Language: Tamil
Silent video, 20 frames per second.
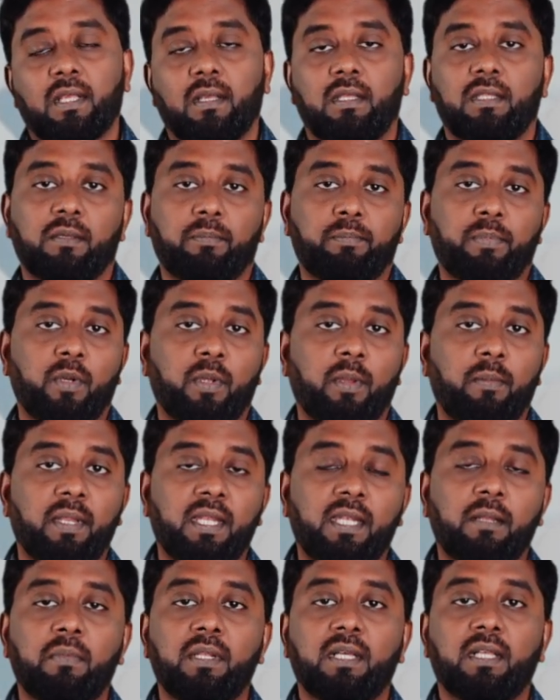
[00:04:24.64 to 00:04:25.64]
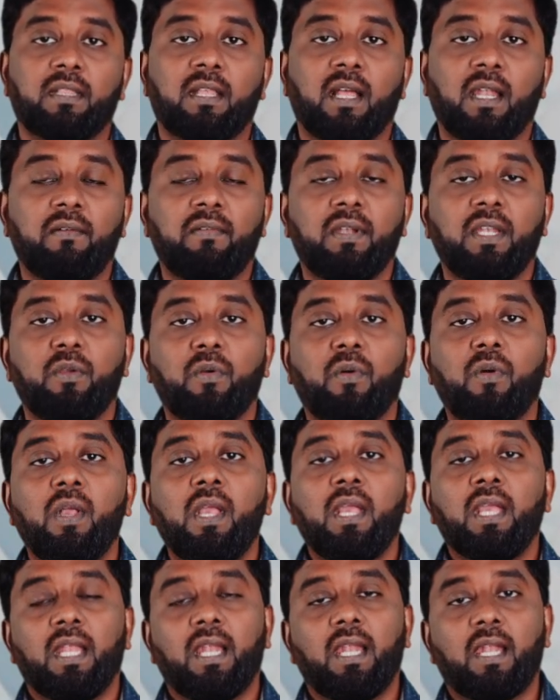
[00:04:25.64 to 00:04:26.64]
அது இப்போ எப்படி நம்மளுக்கு தலைவலியோ
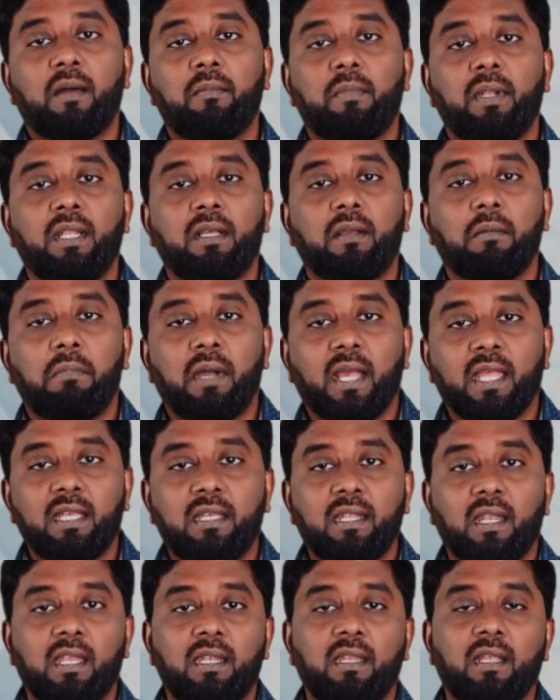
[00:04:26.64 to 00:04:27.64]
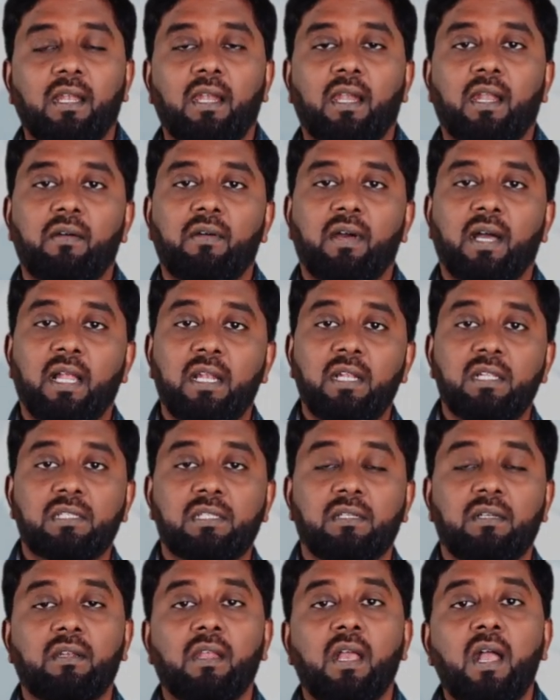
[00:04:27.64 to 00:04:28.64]
இல்லை நம்மளுக்கு மைக்ரைன் இல்லைனா
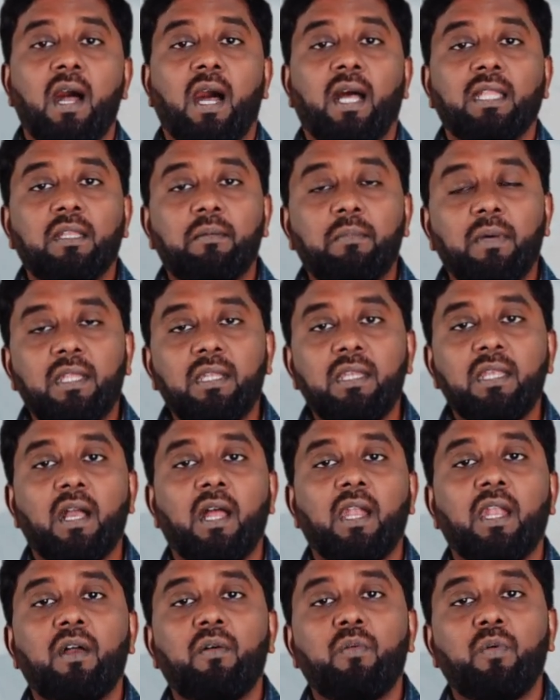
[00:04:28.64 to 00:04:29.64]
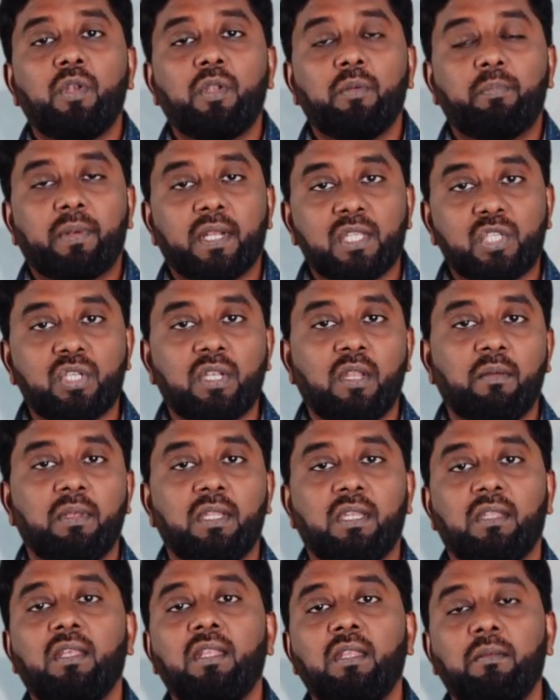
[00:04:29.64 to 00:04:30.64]
அல்சர் அந்த மாதிரியான ஒரு பிரச்சனை
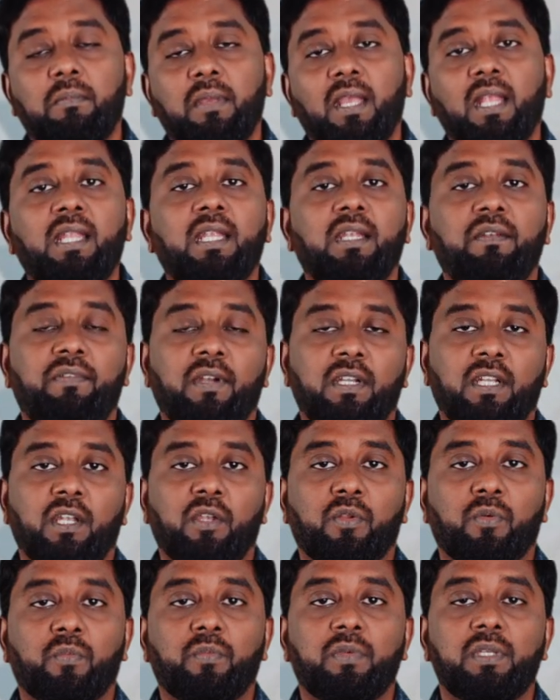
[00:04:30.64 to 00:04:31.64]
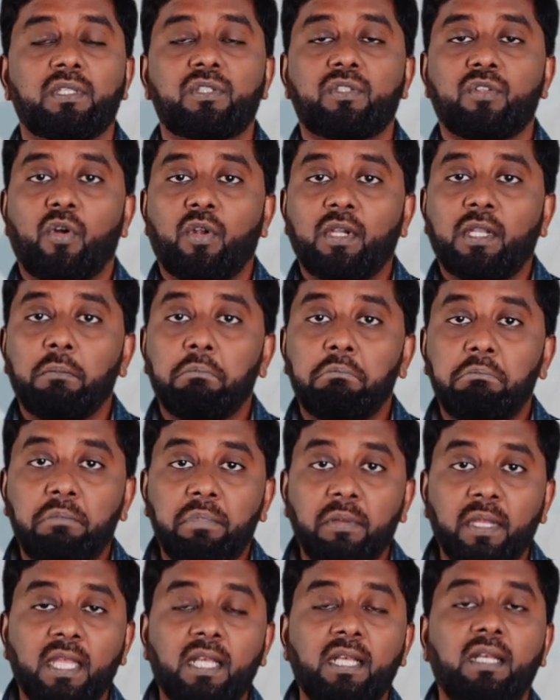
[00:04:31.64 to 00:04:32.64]
நமக்கு தான் இந்த மேல் இன்ஃபர்டிலியும் இட்ஸ் நாட் எ
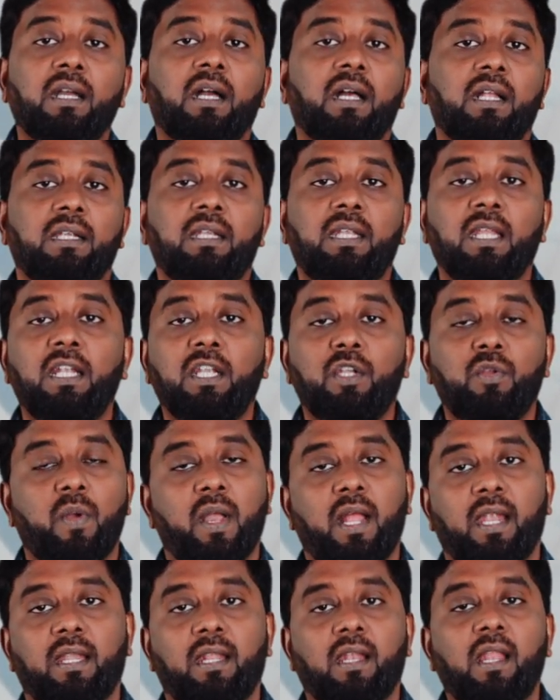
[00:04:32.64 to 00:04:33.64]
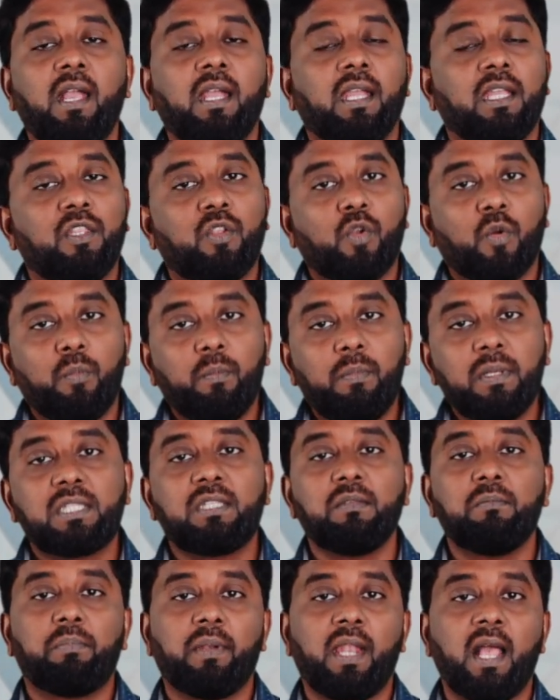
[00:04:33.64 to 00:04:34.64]
பிக் டீல் டு ஹேண்டில் இது ரொம்ப
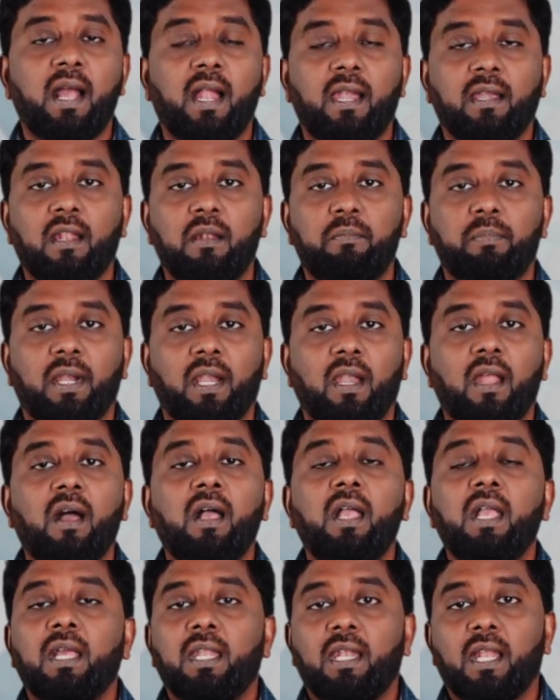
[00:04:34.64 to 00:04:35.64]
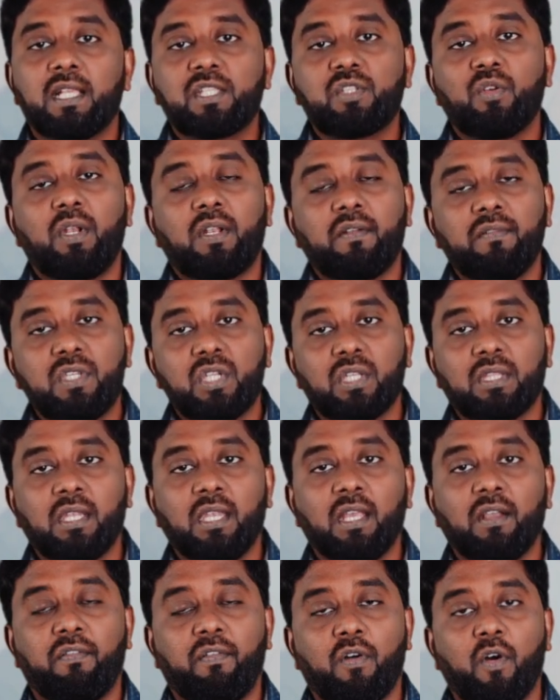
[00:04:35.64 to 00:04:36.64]
சிம்பிளாக ஹேண்டில் பண்ணலாம் நான் சொல்கிற விஷயத்தை
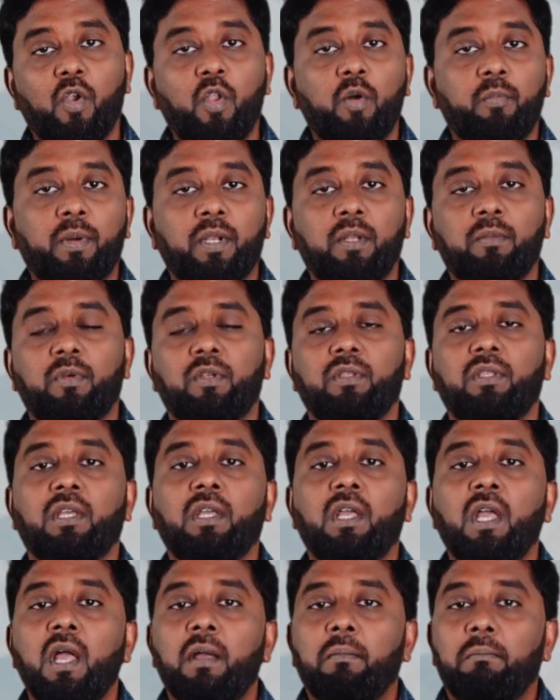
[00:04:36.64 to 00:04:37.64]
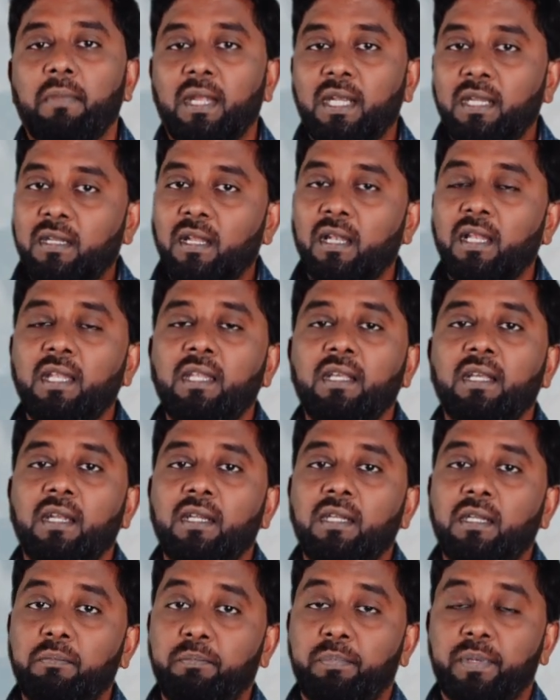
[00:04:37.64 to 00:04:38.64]
நீங்கள் ஃபாலோ பண்ணும்போது மென்டலி
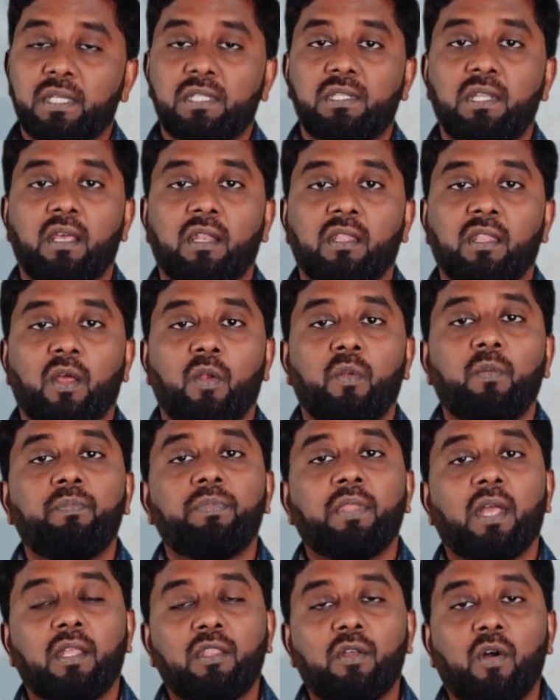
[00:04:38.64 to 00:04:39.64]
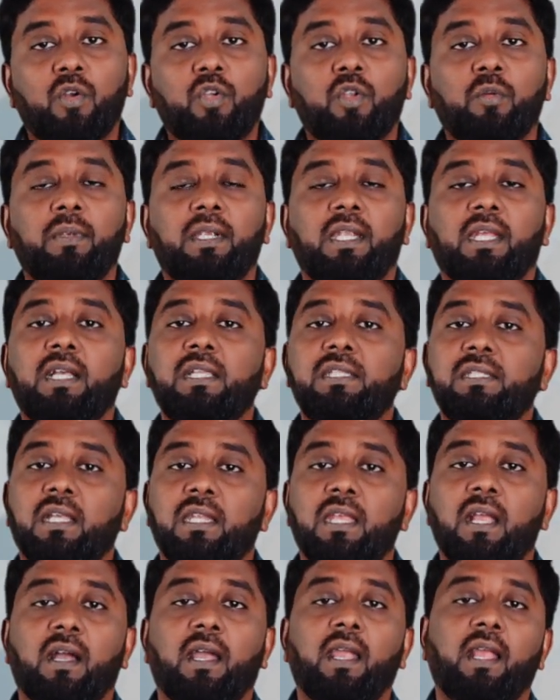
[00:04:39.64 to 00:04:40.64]
நீங்கள் டிப்ரெஸ்டாக இருந்தாலும் அது ஆட்டோமேட்டிக்காக
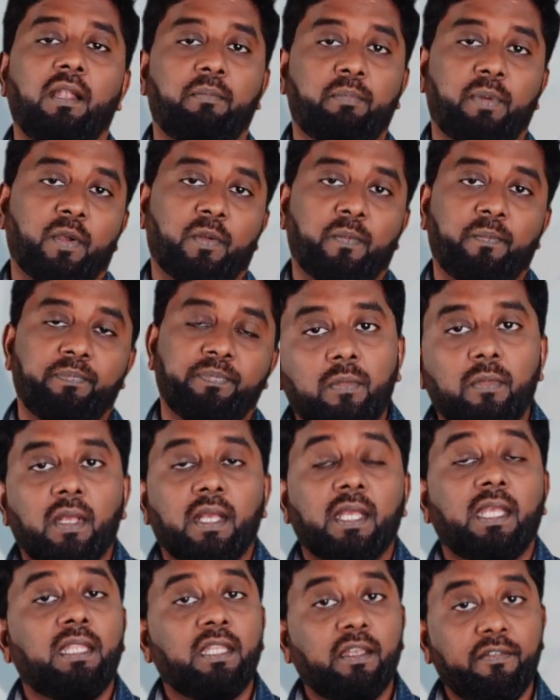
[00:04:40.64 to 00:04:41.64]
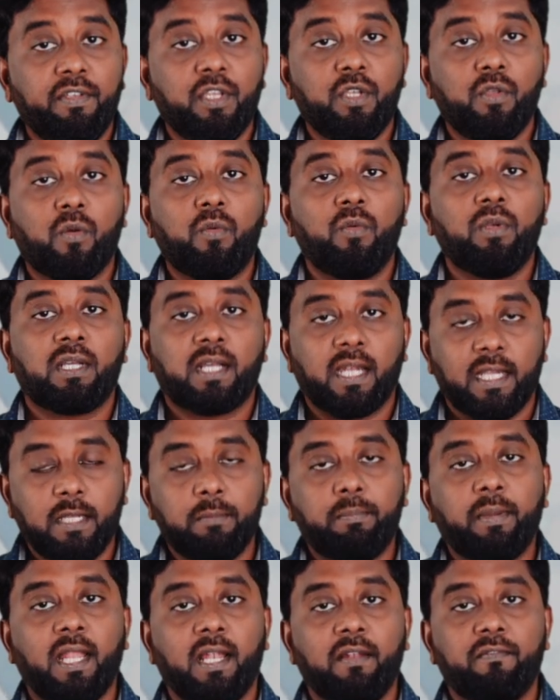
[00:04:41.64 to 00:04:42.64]
சரியாக ஹெல்ப் பண்ணும் இந்த வீடியோ உங்களுக்கு
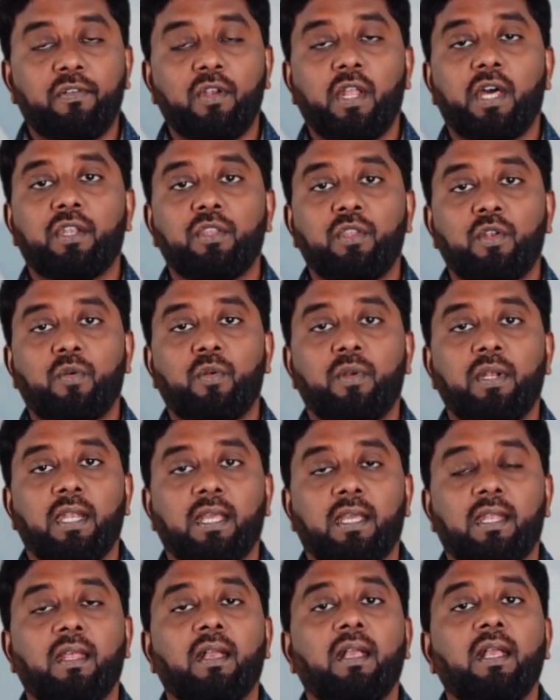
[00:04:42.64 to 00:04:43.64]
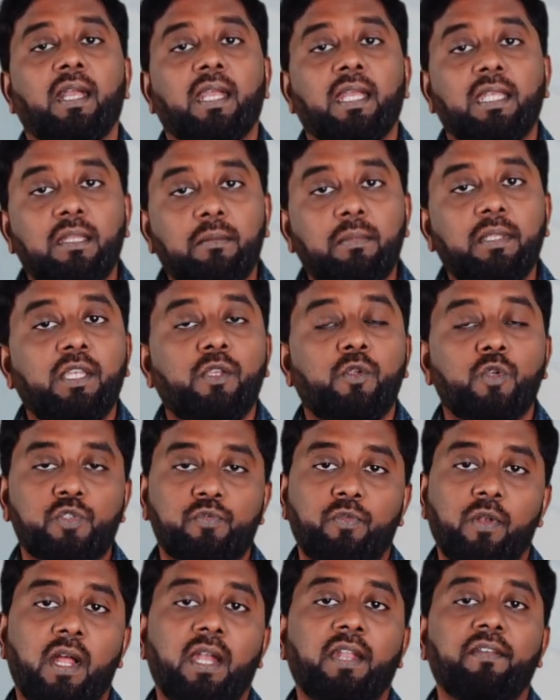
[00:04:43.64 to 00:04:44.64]
கண்டிப்பாக ஹெல்ப்ஃபுல்லாக இருந்திருக்கும்னு நினைக்கிறேன் இந்த மாதிரி
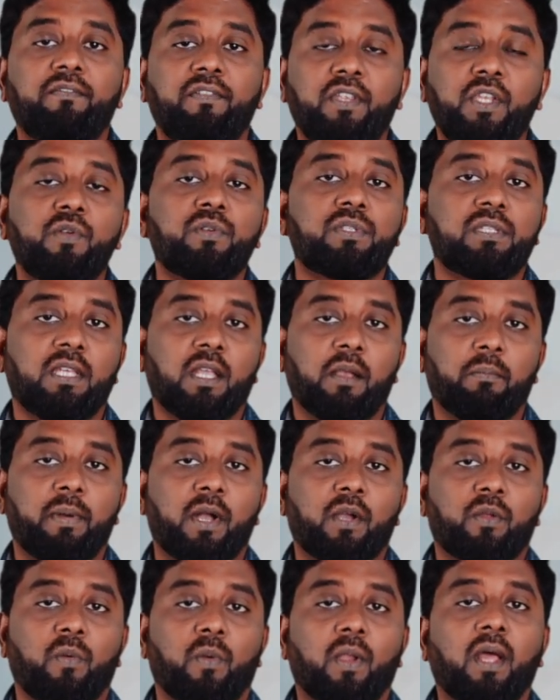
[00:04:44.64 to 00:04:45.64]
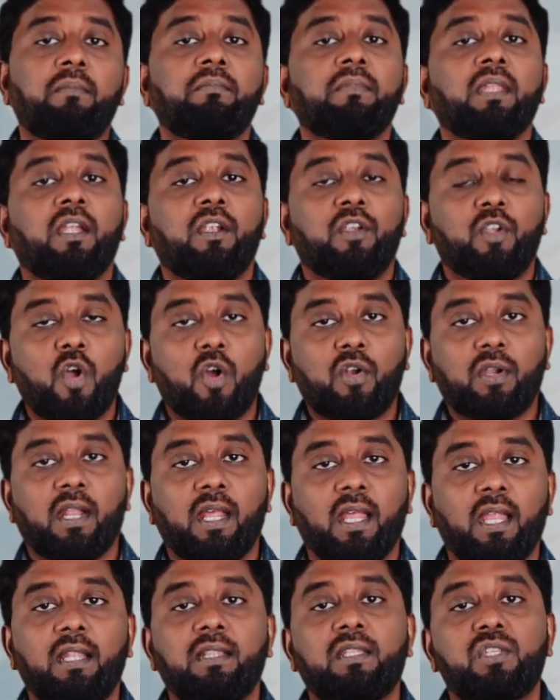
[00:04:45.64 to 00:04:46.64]
யூஸ்ஃபுல்லான வீடியோஸ் நீங்கள் பார்க்கணுன்னா டாக்டர்
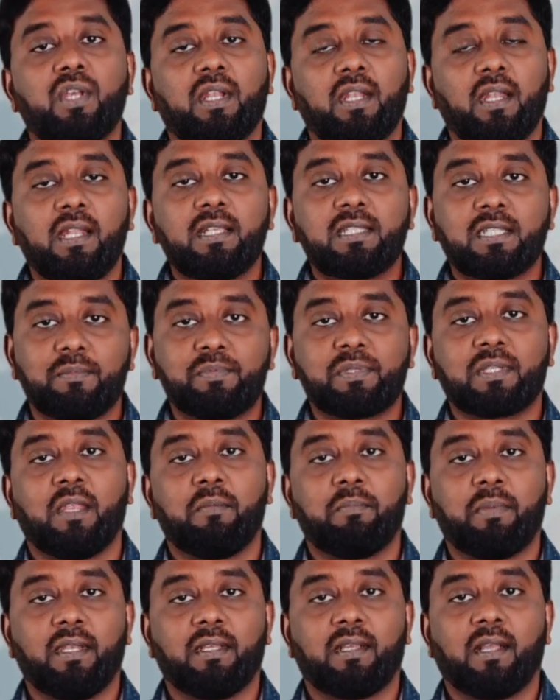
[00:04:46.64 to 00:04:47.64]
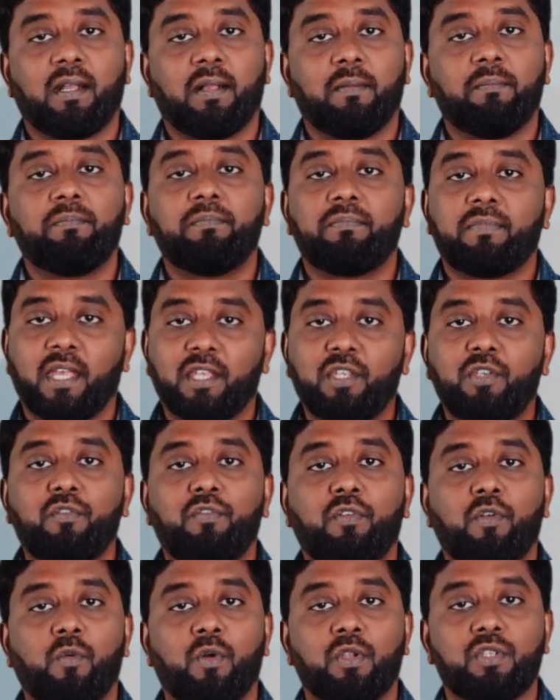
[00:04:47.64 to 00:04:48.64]
ஹெல்த் சேனலை சப்ஸ்கிரைப் பண்ணிக்கோங்க தேங்க்யூ
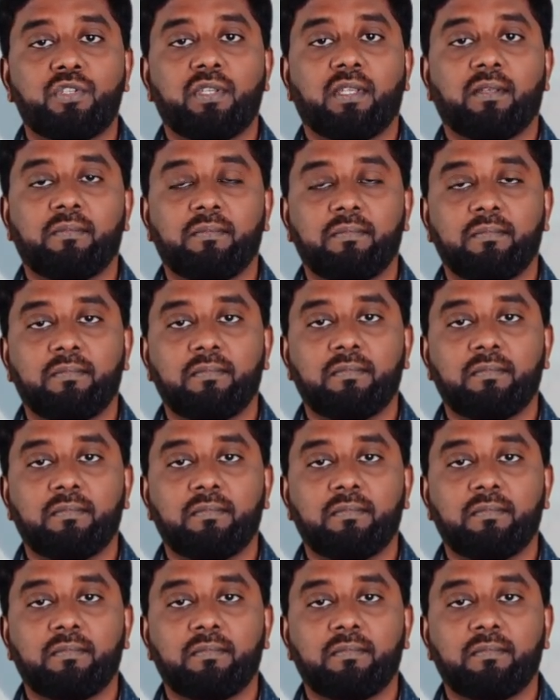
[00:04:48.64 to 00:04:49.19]
ஃபார் வாட்சிங்